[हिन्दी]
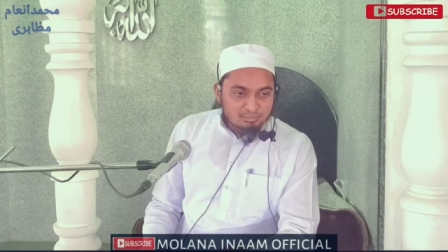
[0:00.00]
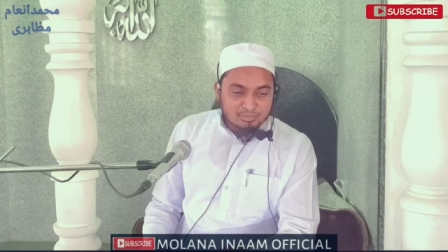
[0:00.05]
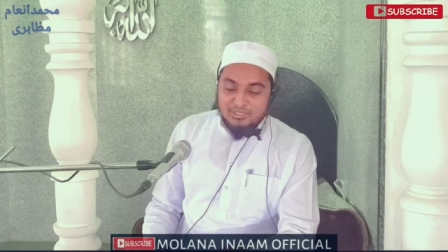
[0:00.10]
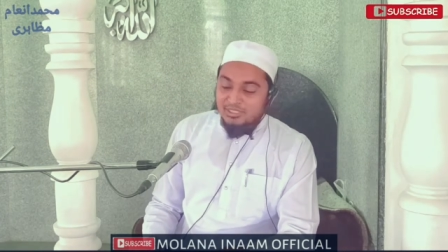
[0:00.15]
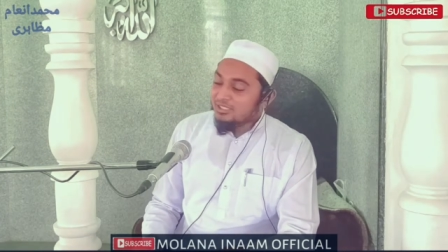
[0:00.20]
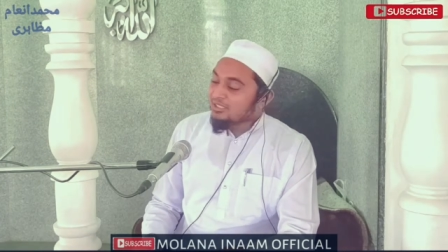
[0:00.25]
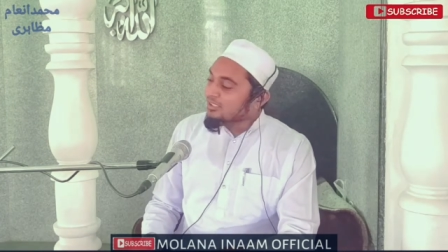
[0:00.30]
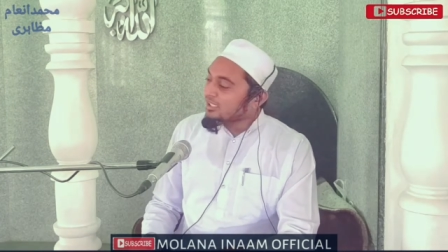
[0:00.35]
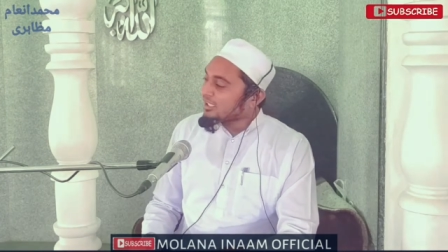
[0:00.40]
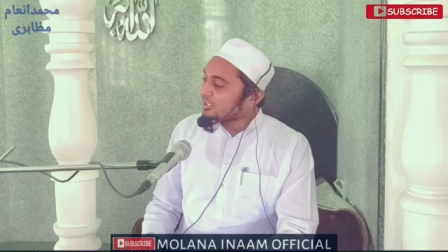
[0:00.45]

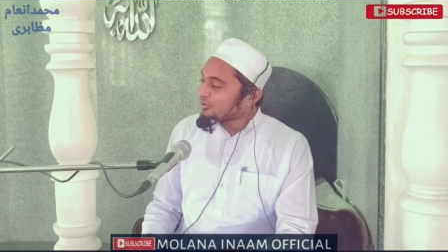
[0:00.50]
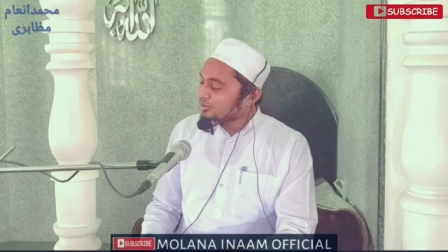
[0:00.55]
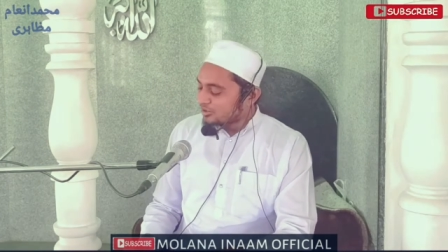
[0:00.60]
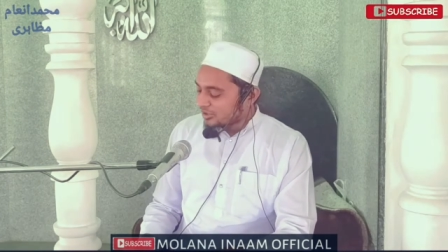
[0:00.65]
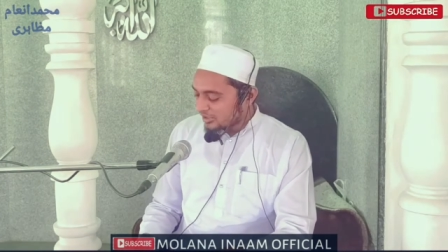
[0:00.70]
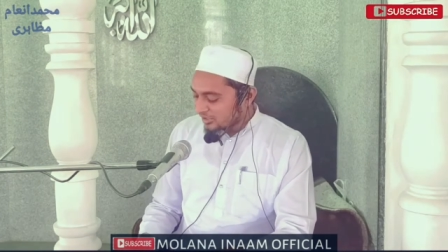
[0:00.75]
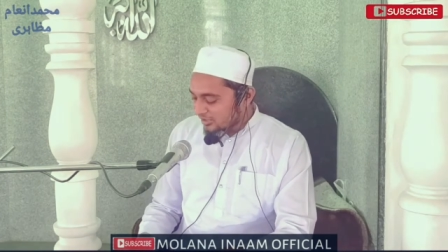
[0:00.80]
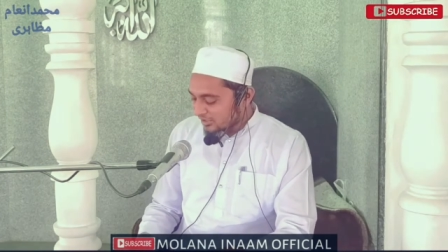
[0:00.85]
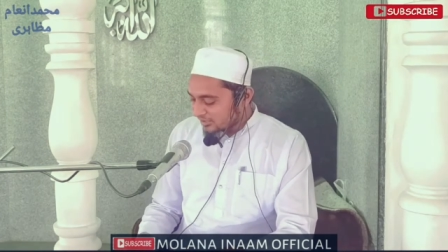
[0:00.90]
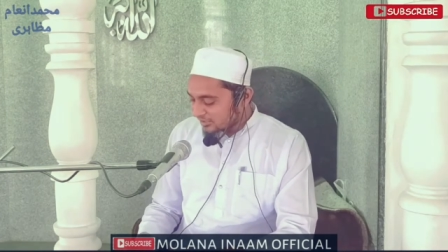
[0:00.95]
पीर का
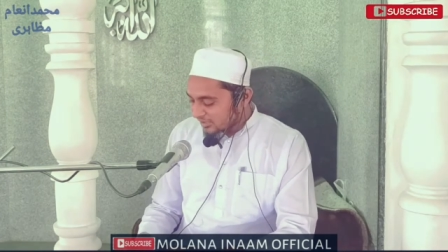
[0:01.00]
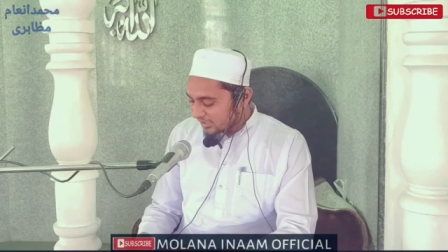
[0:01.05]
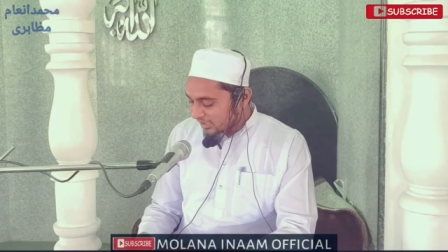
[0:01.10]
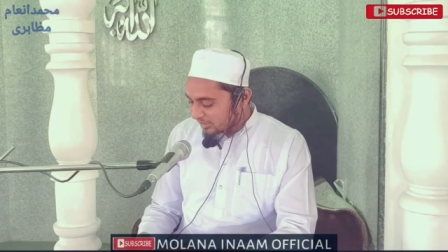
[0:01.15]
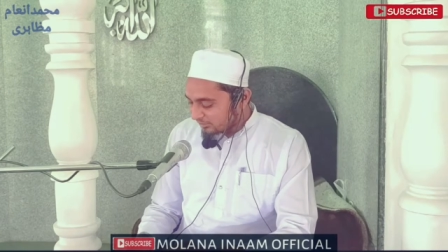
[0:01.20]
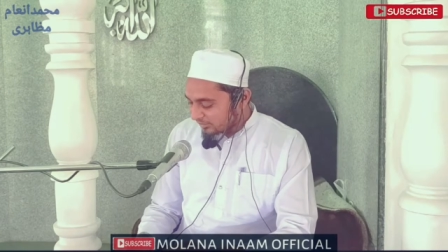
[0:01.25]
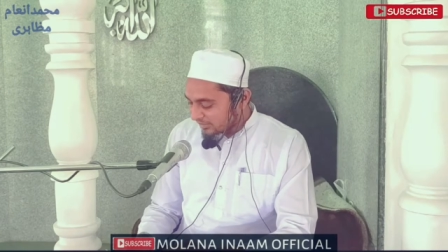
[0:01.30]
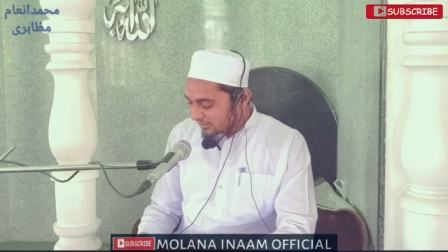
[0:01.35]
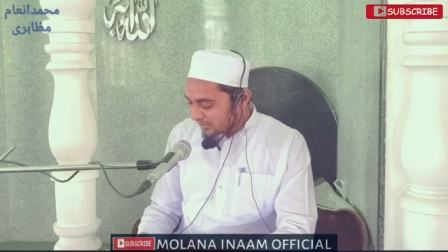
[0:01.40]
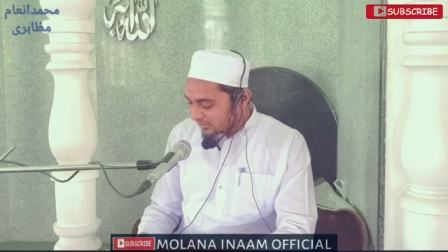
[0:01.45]
शेख का
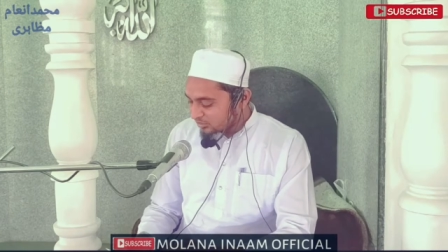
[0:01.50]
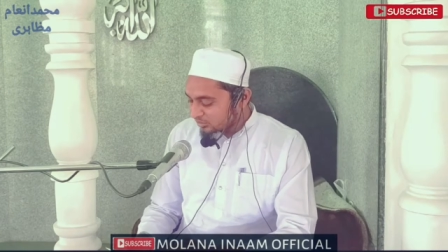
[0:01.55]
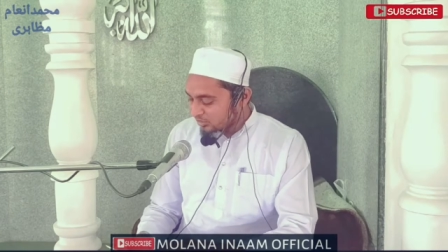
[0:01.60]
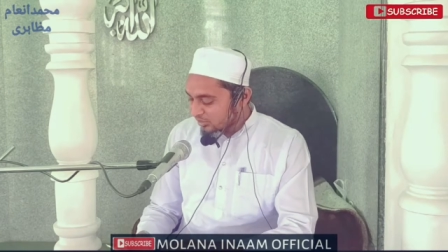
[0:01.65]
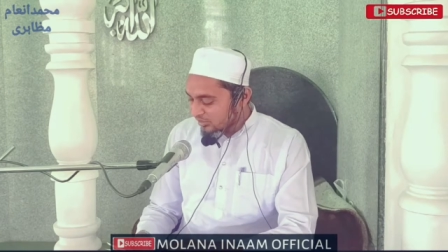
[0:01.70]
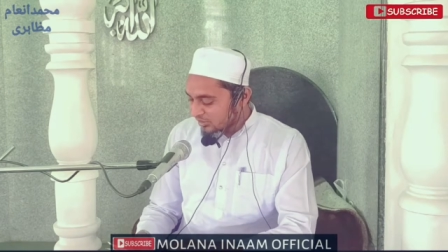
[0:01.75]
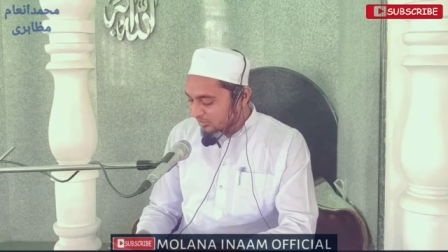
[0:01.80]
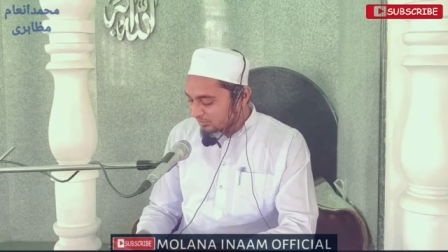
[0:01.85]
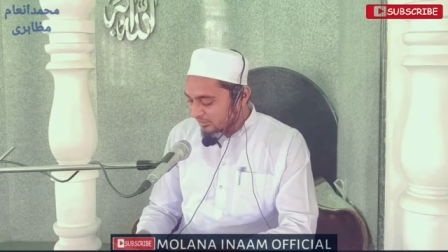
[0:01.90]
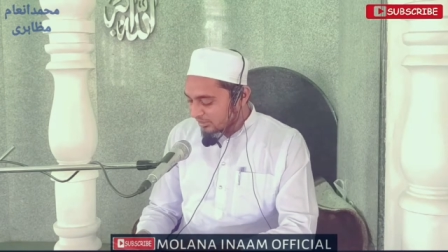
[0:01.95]
सलाम आ जाए तो
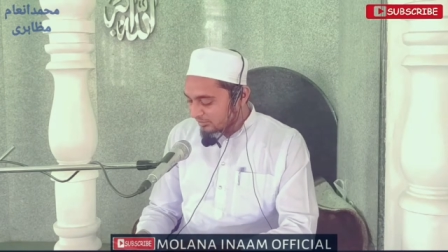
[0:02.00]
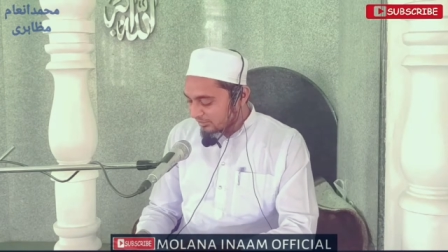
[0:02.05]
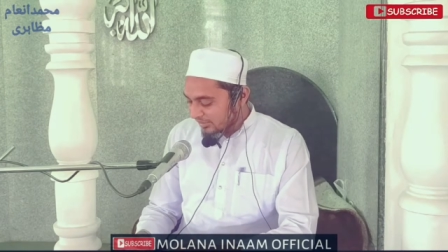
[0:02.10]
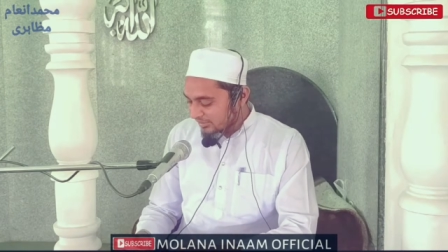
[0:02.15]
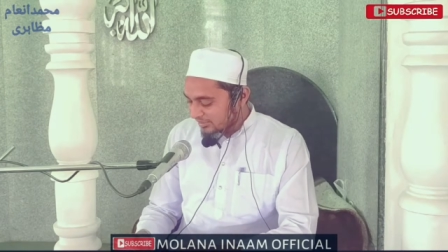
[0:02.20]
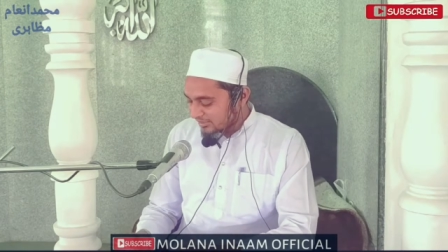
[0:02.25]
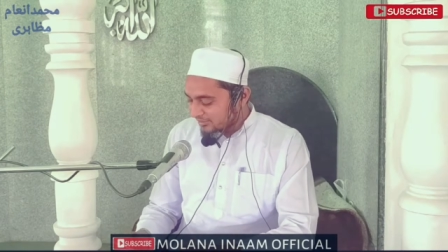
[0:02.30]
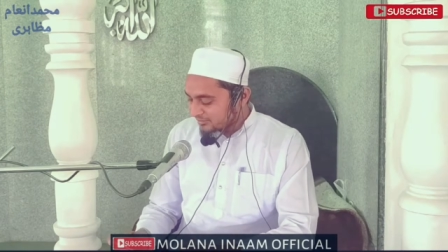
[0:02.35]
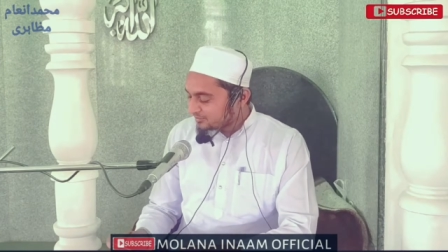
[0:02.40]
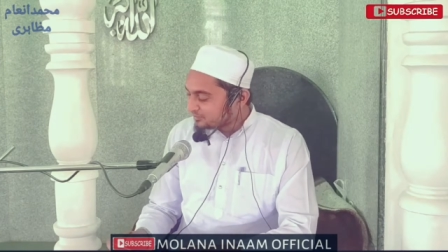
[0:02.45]
कितनी बड़ी
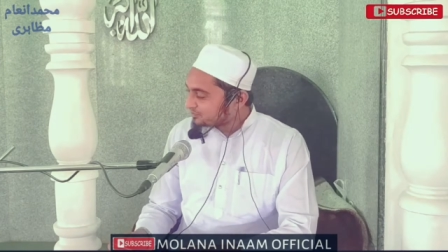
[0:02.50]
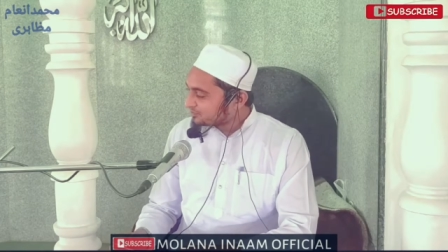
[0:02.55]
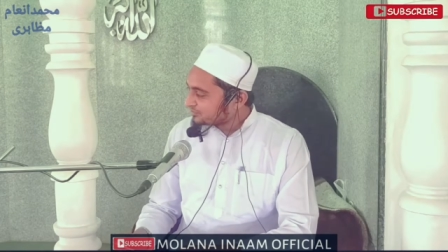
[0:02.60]
बात है